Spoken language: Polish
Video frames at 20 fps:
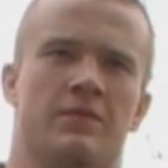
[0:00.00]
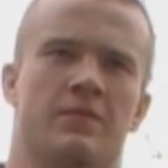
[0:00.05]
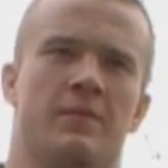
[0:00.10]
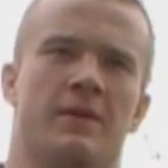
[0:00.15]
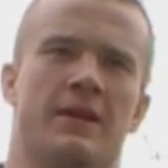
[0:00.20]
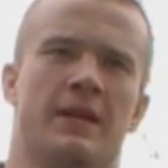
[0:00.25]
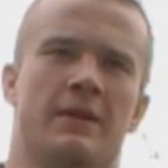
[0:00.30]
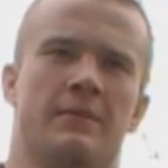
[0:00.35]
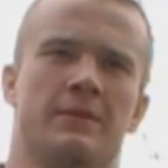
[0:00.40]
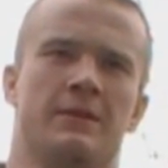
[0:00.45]
w
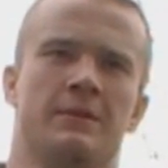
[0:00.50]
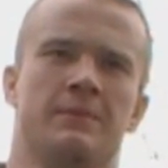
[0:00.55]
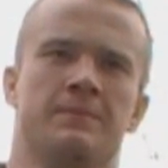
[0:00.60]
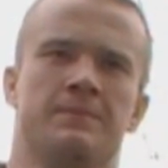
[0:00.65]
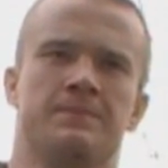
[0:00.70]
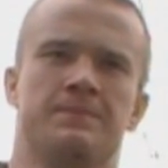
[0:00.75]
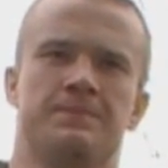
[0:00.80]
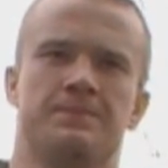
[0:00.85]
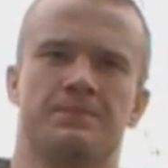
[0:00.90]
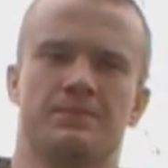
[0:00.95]
Miami.
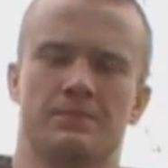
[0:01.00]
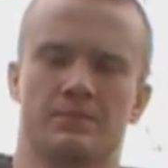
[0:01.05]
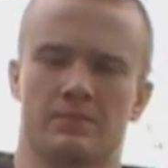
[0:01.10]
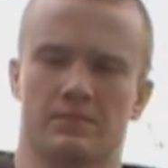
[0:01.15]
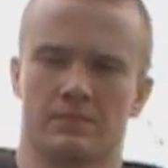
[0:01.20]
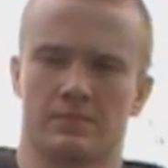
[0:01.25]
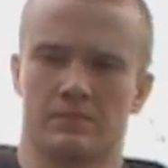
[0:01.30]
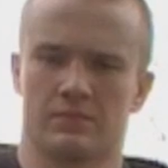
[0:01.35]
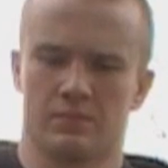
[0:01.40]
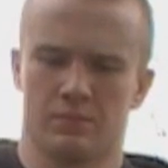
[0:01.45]

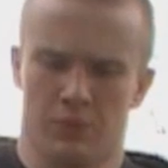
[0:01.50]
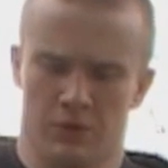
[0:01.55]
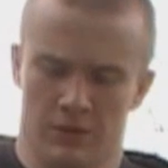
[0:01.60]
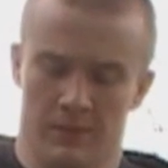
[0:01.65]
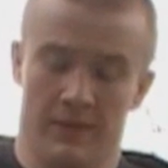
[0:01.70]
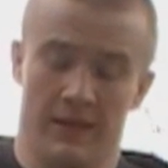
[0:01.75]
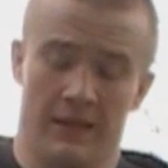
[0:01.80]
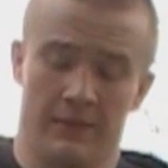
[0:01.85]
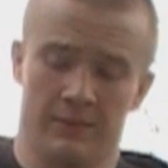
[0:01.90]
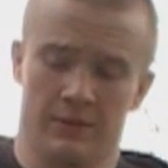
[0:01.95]

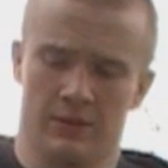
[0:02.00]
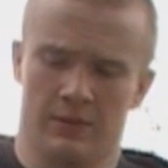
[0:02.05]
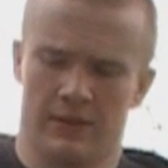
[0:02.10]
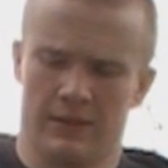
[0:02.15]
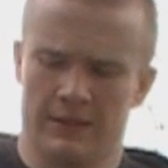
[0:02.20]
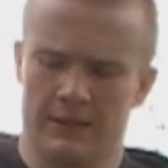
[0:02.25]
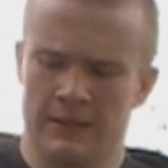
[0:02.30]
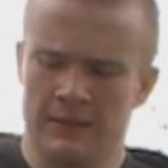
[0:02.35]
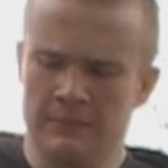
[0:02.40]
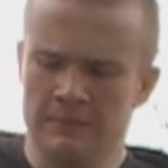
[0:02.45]
Pod Miami
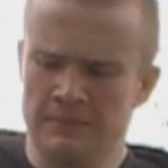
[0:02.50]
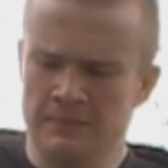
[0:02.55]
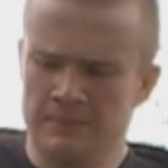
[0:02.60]
dokładnie.